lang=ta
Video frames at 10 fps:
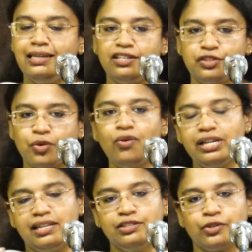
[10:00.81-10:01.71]
இல்லை சோறு
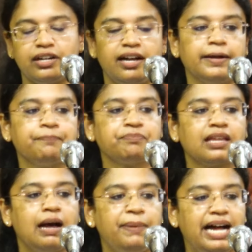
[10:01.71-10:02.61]
இல்லைன்னு சொல்கிறாங்க
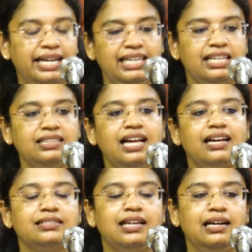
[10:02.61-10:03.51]
அப்போ அன்னைக்கு இருந்த
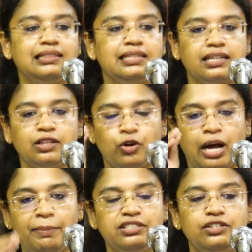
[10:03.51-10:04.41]
அரசாங்கத்தில் இருந்த ஒரு
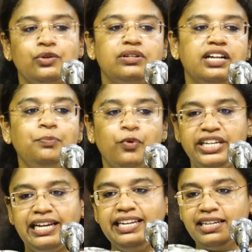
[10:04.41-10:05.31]
அமைச்சர் சொல்கிறாரு போய்
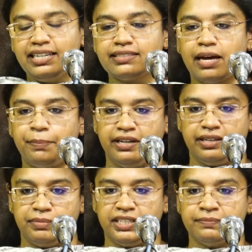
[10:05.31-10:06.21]
எலிகறியை சாப்பிடுங்க
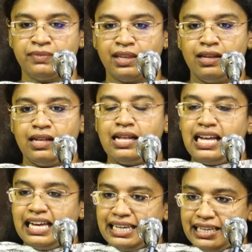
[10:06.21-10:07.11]
அப்படின்னு
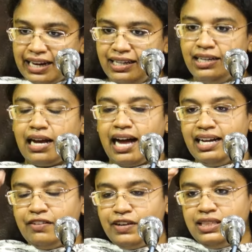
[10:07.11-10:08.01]
ரெண்டு
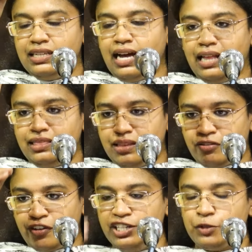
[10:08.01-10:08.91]
அங்கே வந்து அந்த
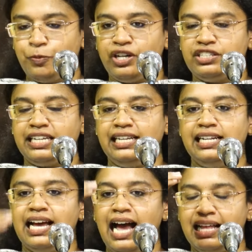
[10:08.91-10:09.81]
ஃப்ரெஞ்ச்
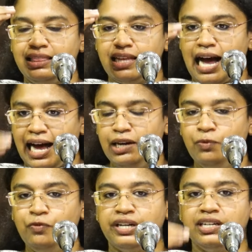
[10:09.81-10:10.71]
புரட்சியில் அந்த
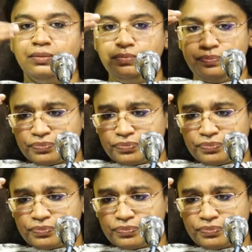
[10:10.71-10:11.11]
ஆளும் வர்க்கம்